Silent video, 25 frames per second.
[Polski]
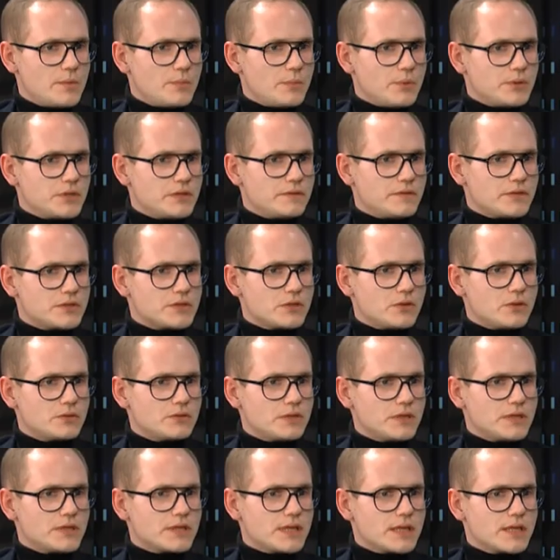ponieważ o
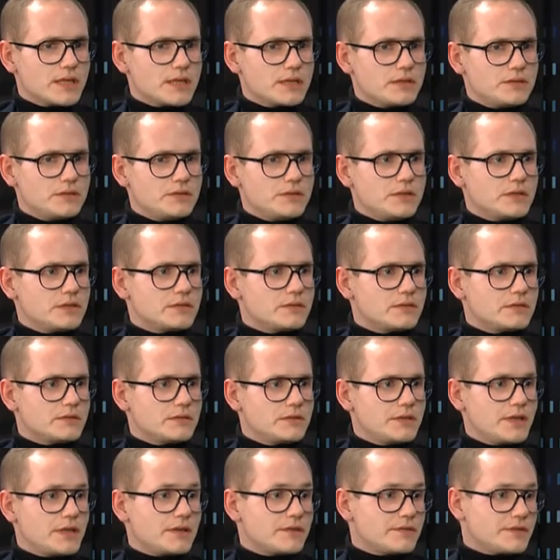tej tragedii
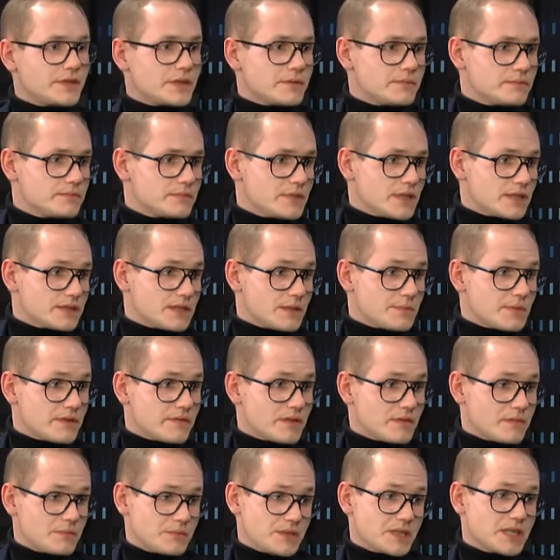nikt nie wie tak
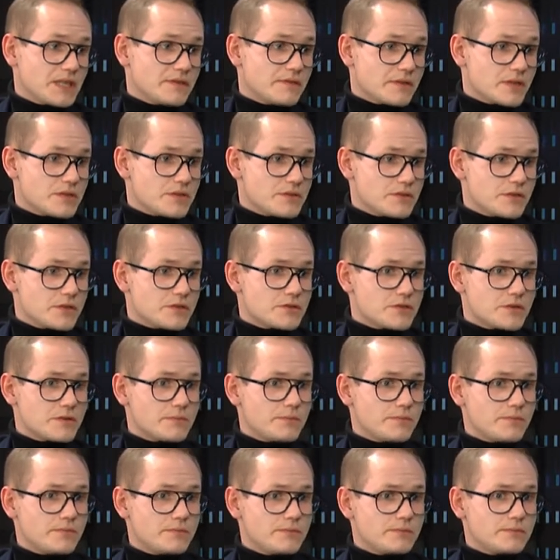naprawdę. Mam takie wrażenie,
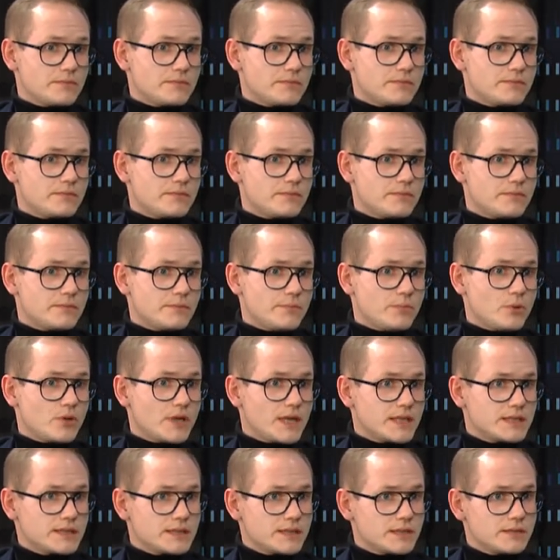że mm,
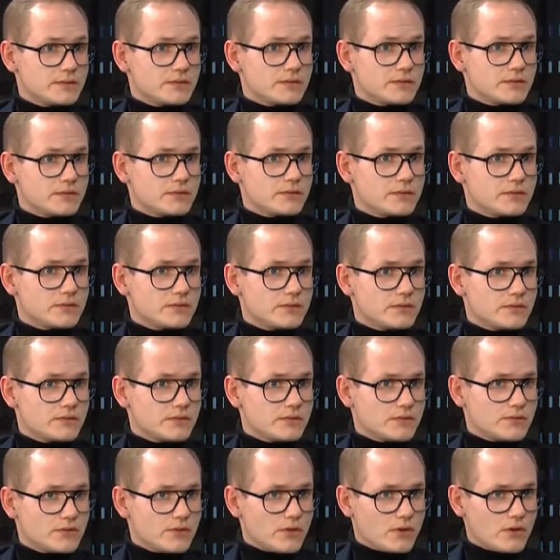Polacy
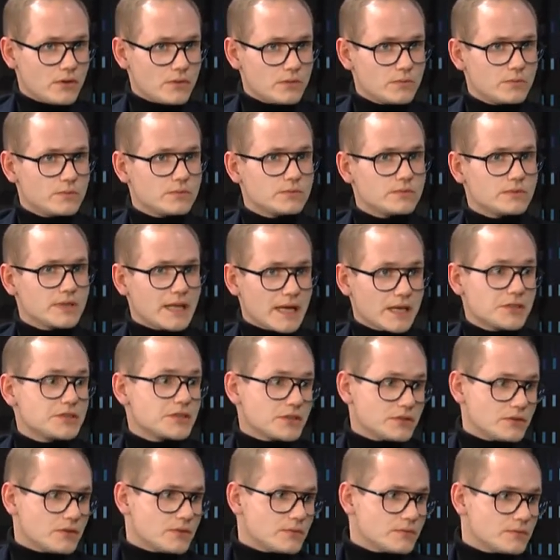tą,
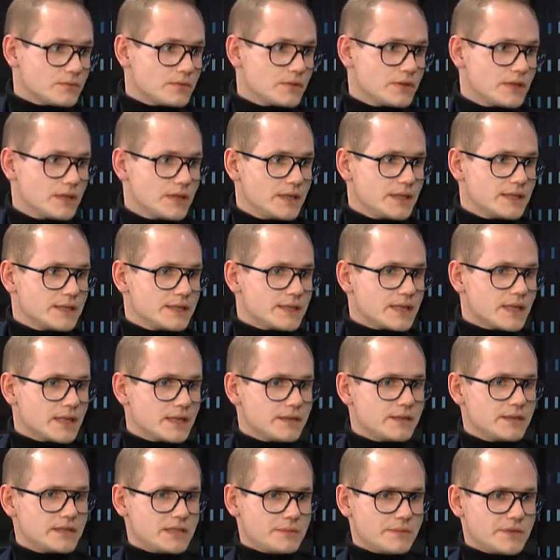także tą,
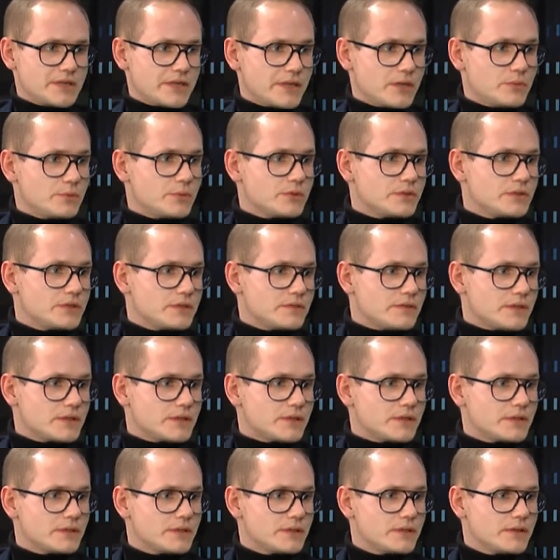tragedię zamiatają pod dywan.
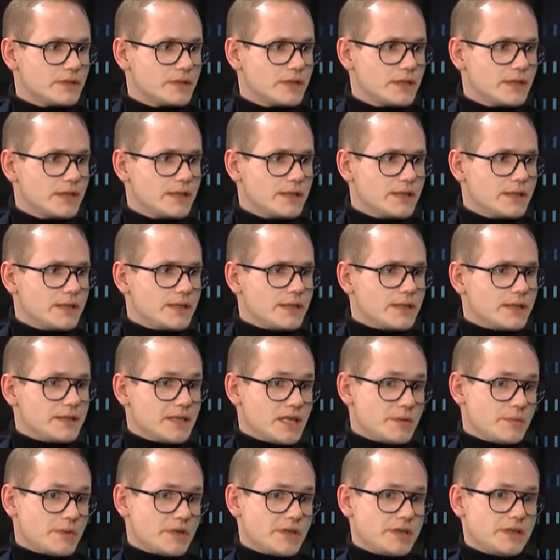E,
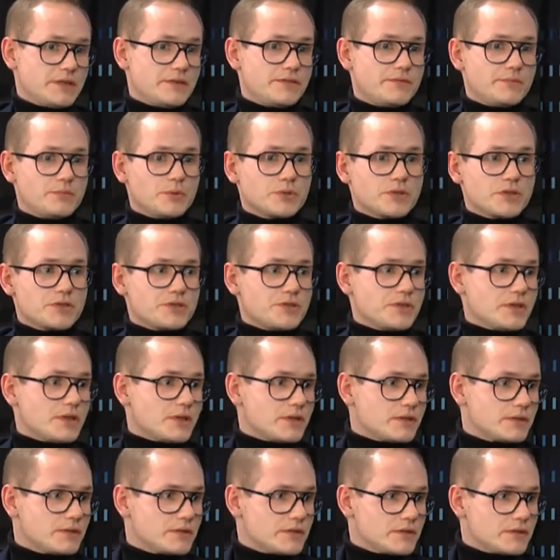nie ma jej w
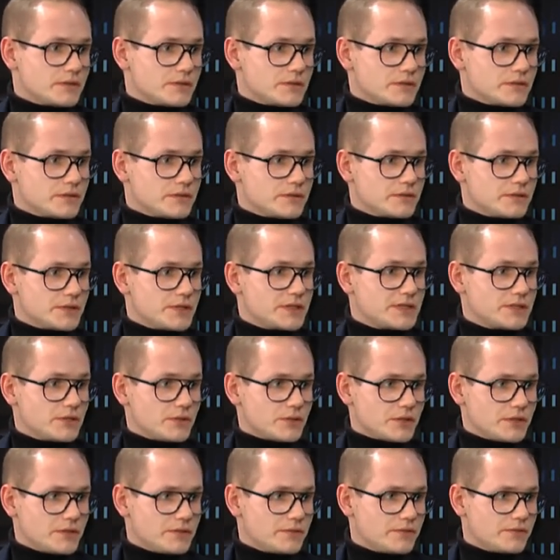podręcznikach e,
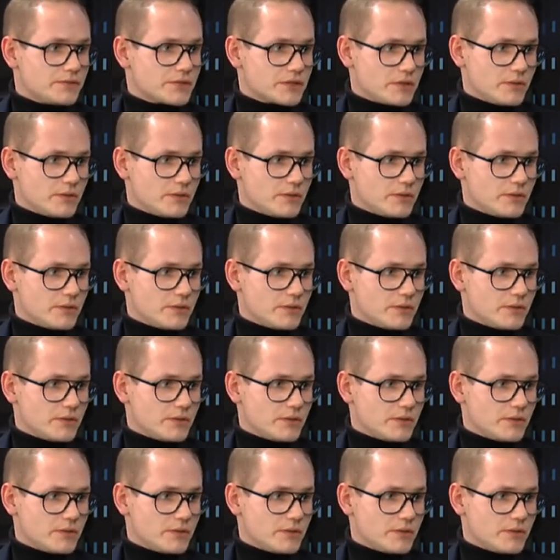historii w